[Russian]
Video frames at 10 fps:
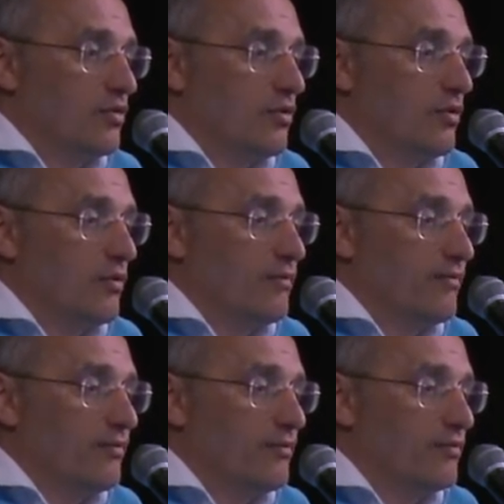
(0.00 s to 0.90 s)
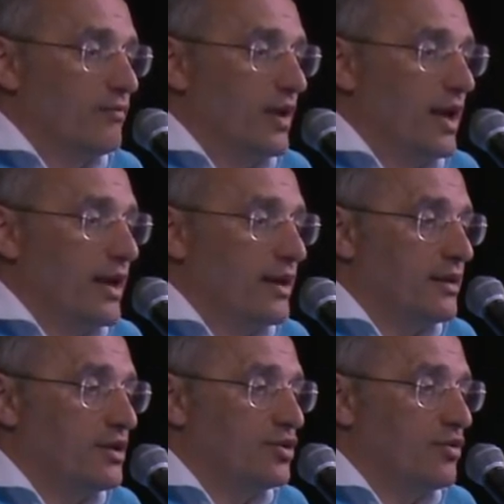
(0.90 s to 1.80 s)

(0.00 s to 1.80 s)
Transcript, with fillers: то вероятность,